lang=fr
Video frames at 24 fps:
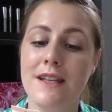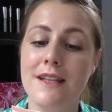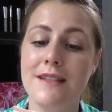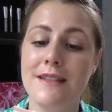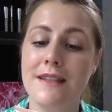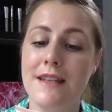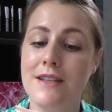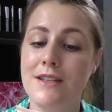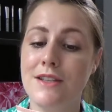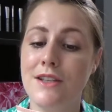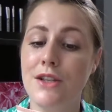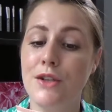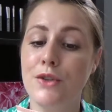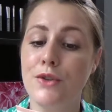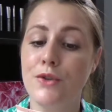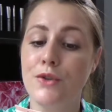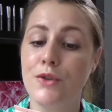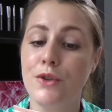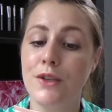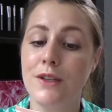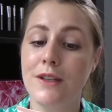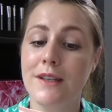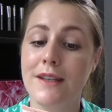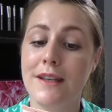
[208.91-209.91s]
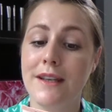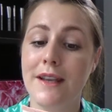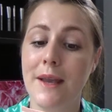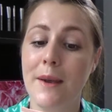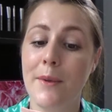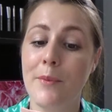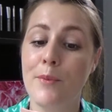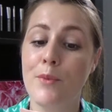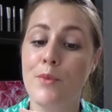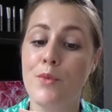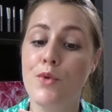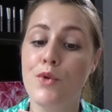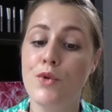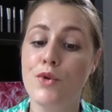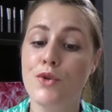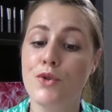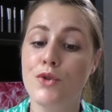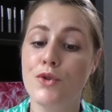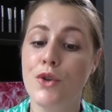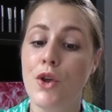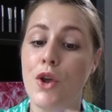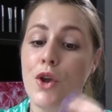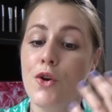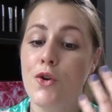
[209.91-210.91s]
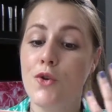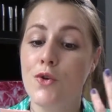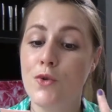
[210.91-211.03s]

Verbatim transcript: Il s'agit d'une crème mousse